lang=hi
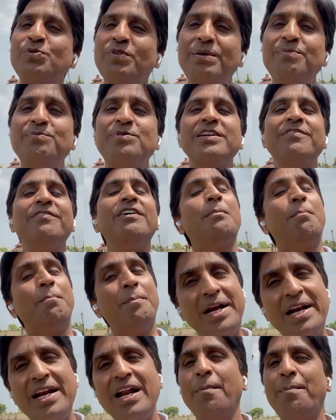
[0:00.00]
स्वयं सेवक
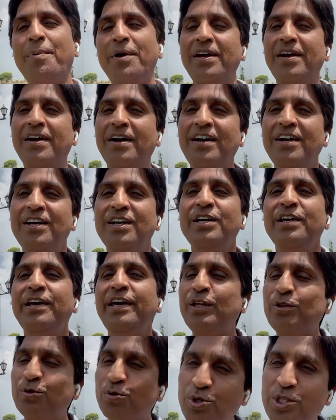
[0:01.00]
बनना पड़ेगा
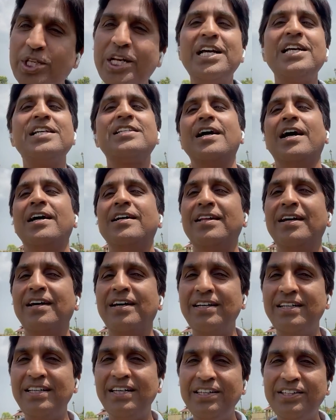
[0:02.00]
एक दूसरे की सहायता
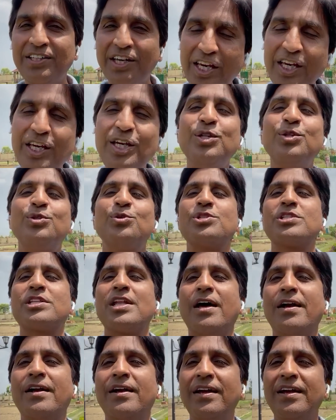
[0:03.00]
करिए यही
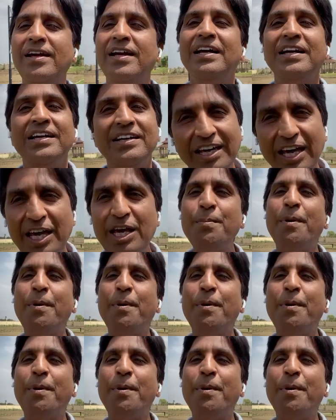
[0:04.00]
हिंदुस्तान है यही